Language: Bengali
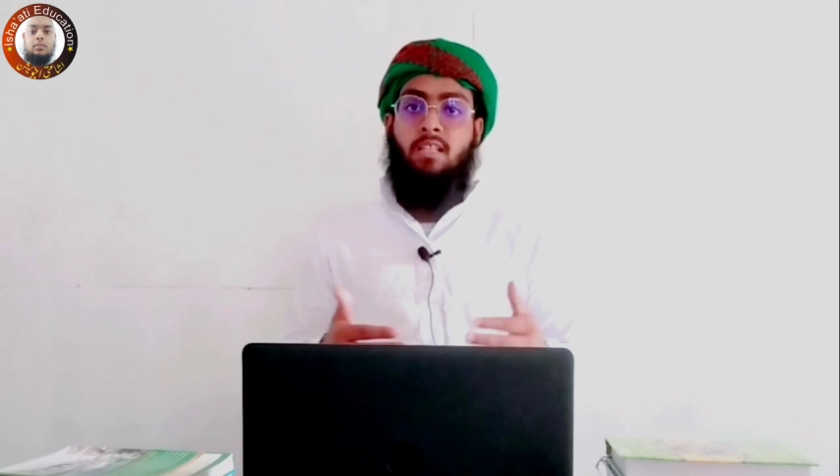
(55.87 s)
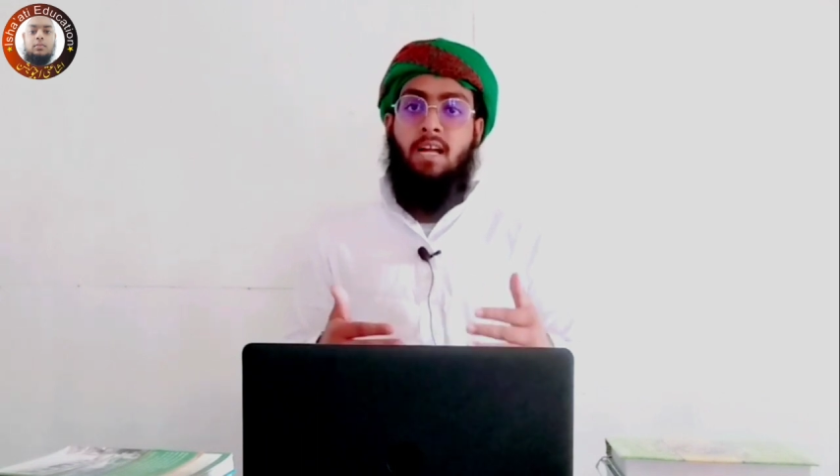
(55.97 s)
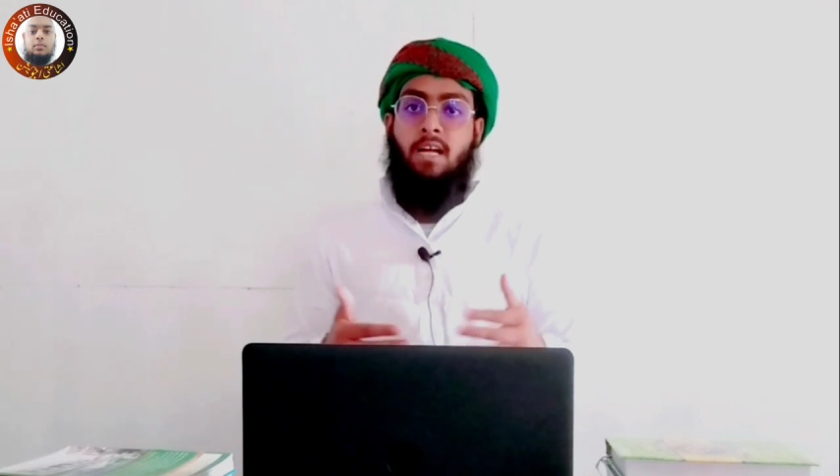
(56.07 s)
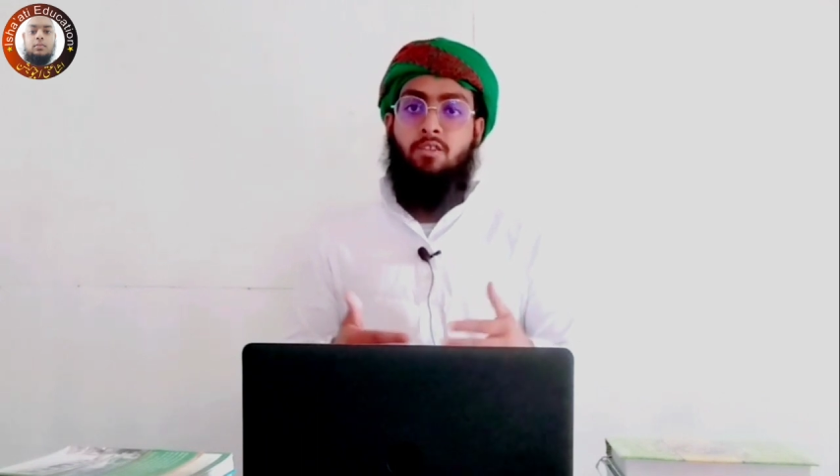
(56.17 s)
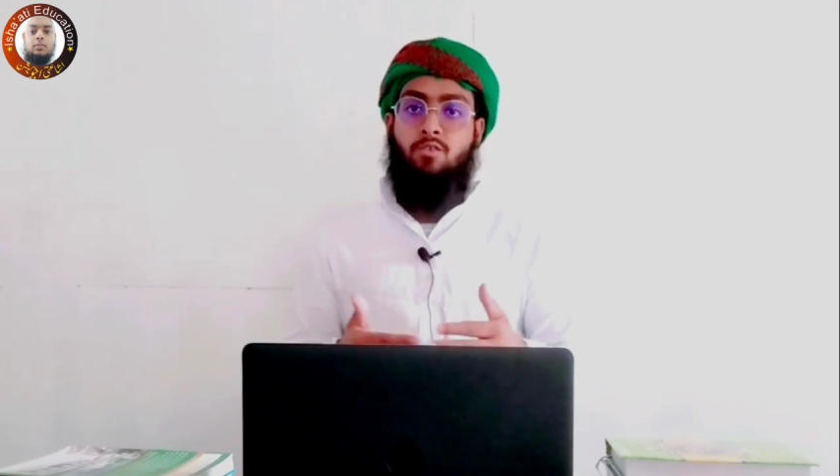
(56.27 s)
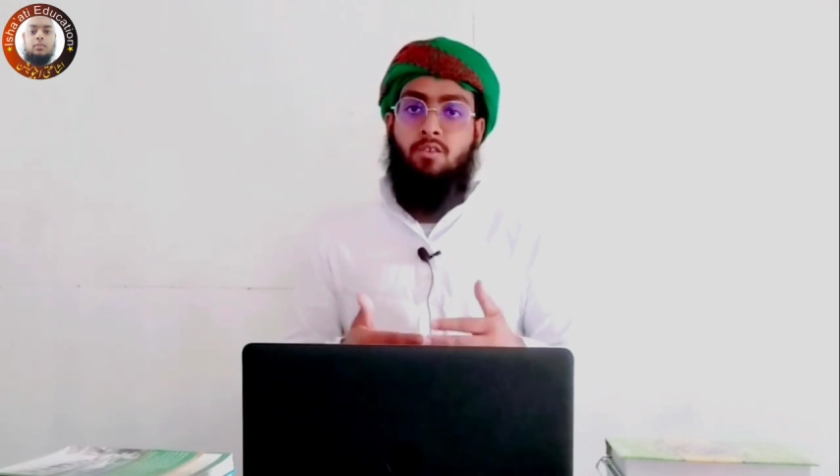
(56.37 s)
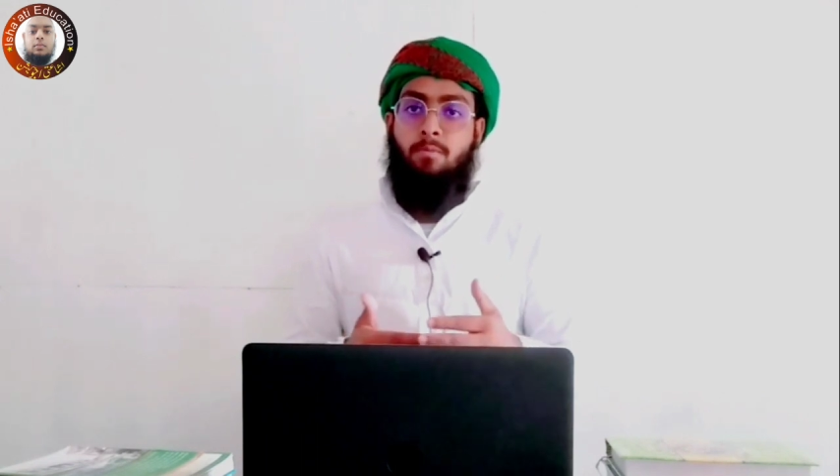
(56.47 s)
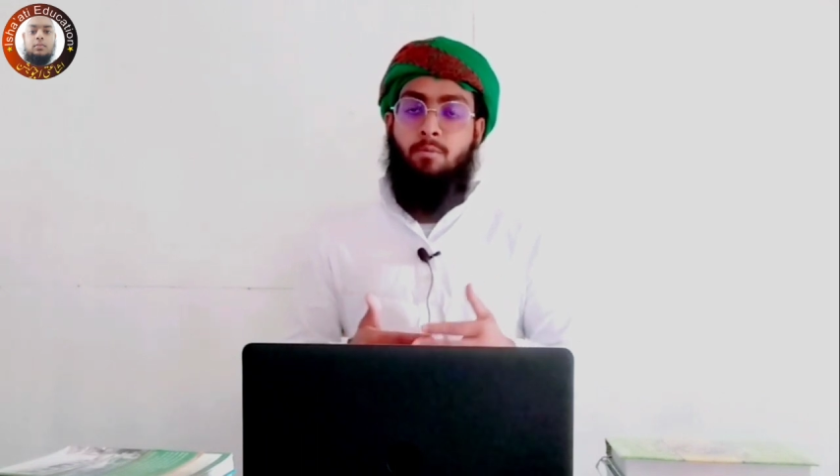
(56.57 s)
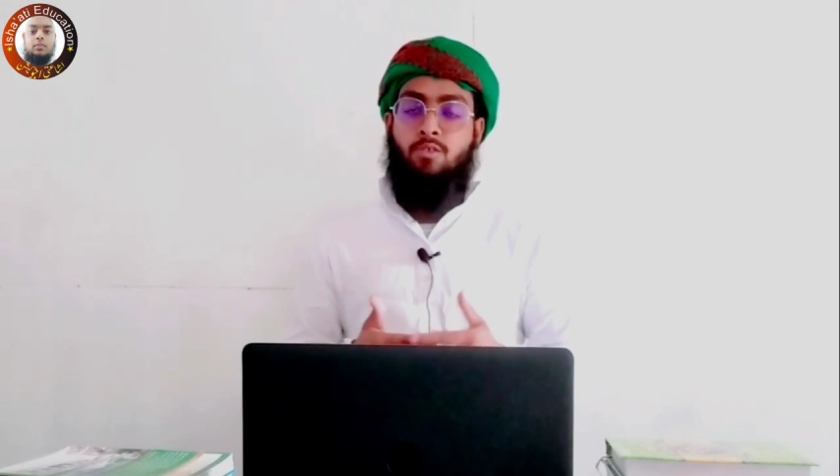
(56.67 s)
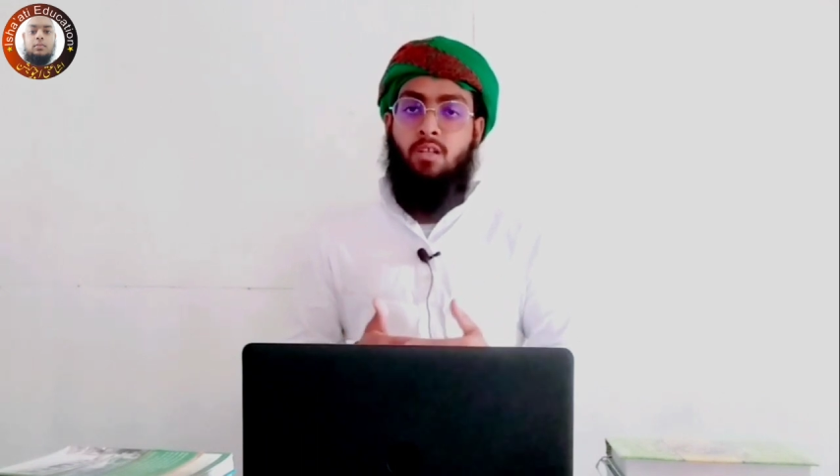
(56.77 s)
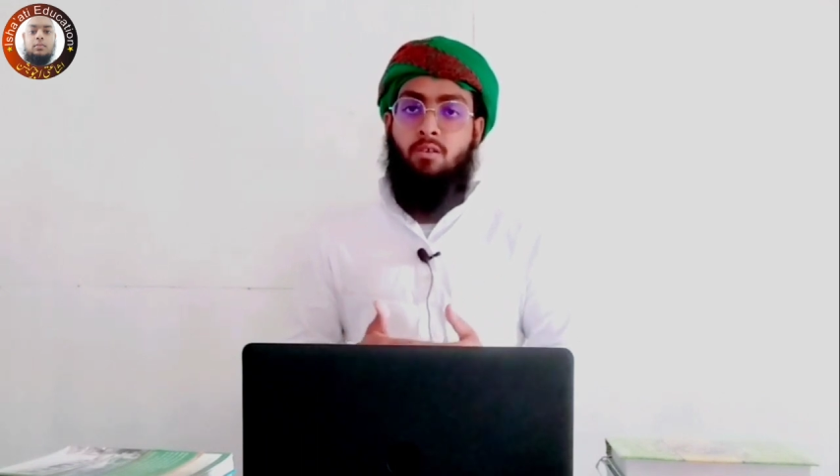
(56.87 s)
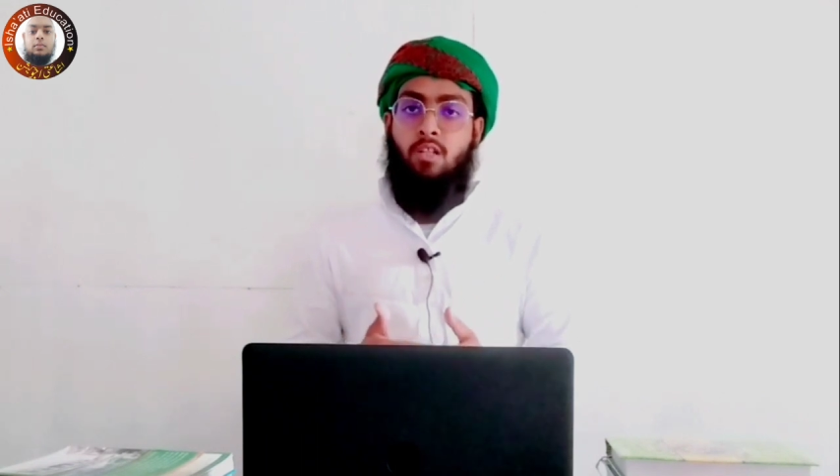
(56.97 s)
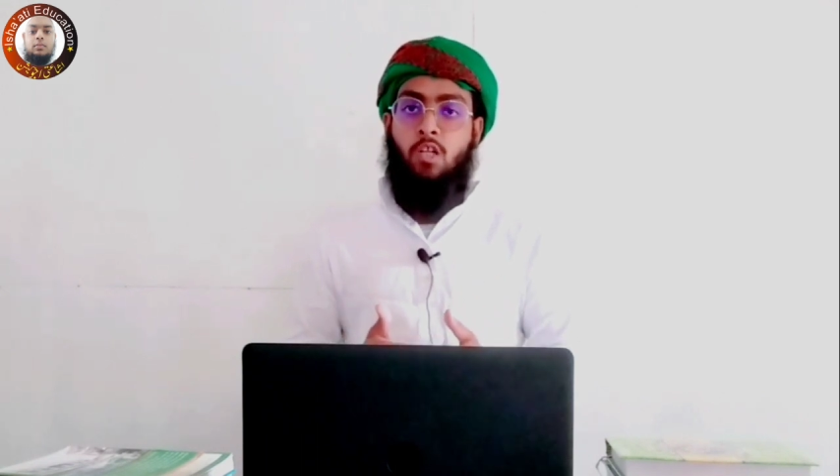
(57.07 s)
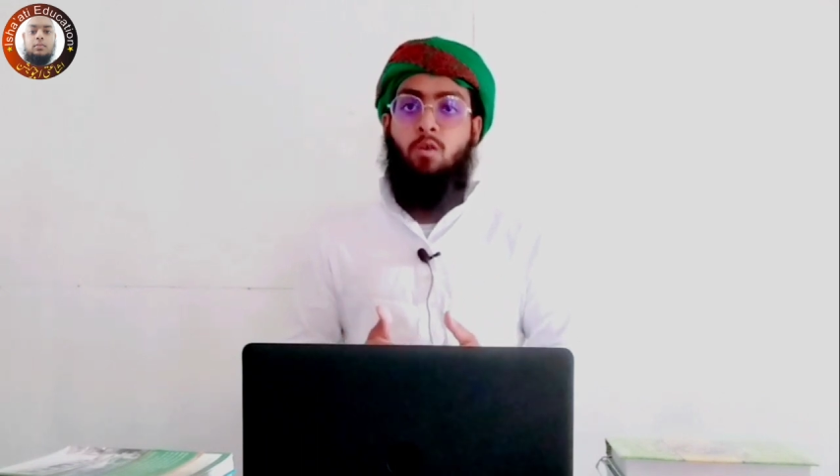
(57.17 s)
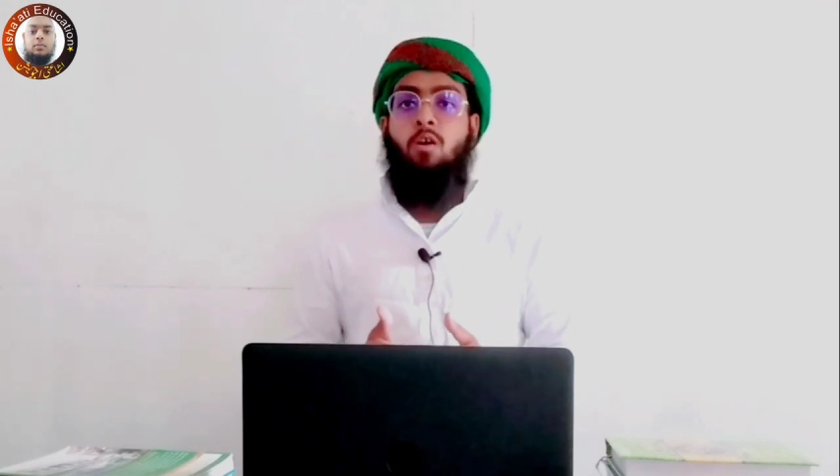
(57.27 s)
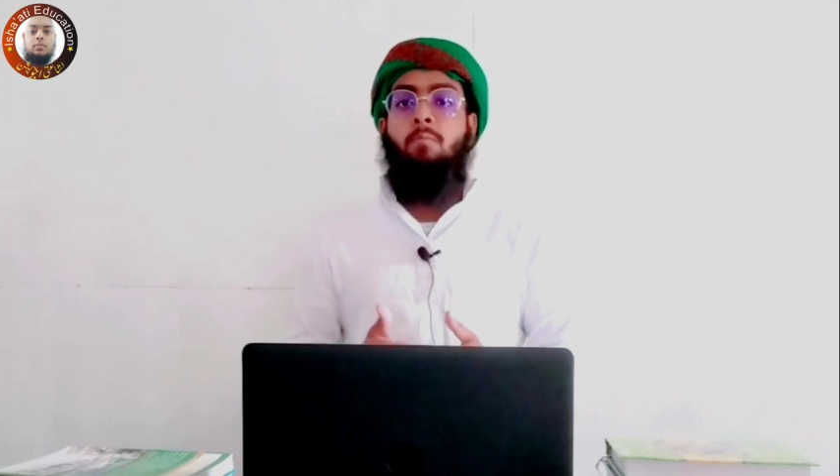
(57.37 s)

থাকার জন্য ব্যবস্থা করে দাও